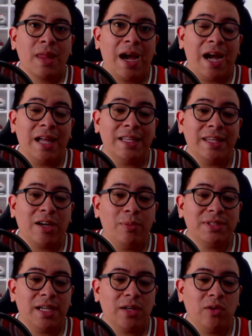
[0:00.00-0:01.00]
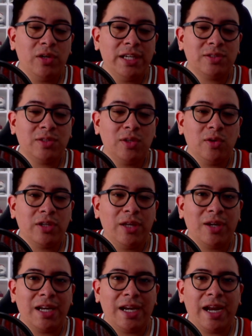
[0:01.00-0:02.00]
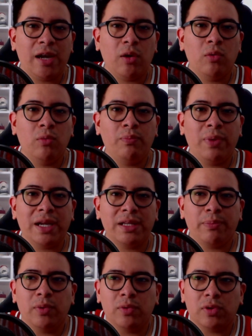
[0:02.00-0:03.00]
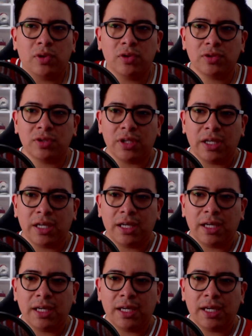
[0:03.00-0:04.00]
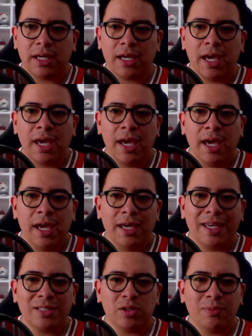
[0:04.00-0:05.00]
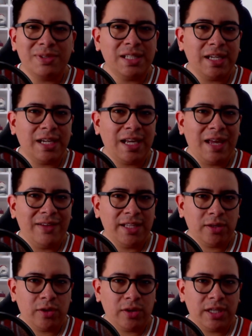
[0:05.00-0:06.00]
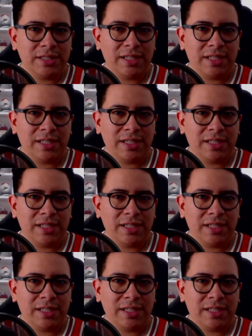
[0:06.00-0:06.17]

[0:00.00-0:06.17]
Antes de comenzar con esto, quiero aclarar un par de puntos eh, que son bastante clave dentro de este